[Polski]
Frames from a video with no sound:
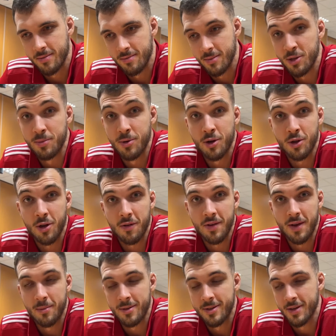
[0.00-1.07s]
byliśmy
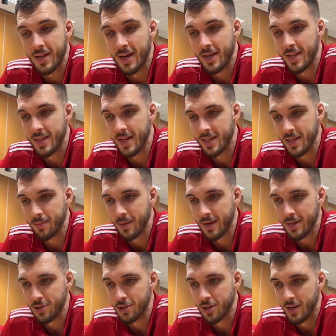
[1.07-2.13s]
gotowi emocjonalnie na ten
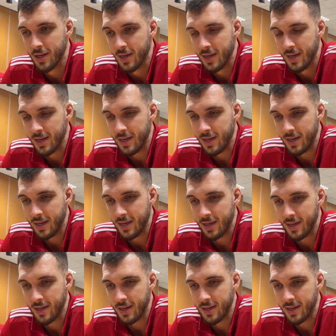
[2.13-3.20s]
mecz
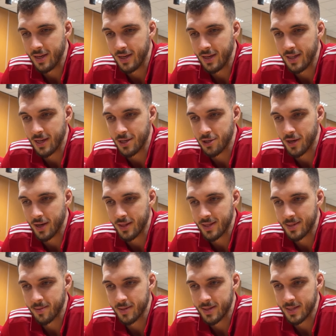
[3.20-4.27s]
i, i nasza
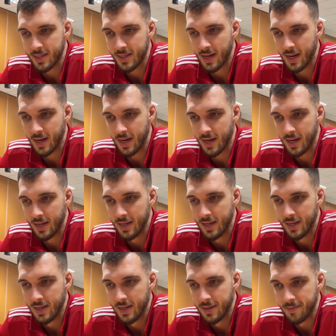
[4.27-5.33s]
dyspozycja
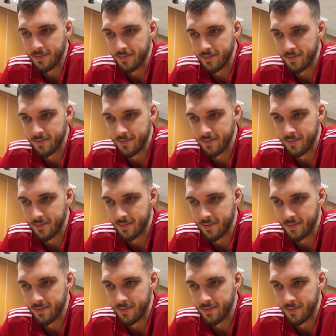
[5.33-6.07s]
mm,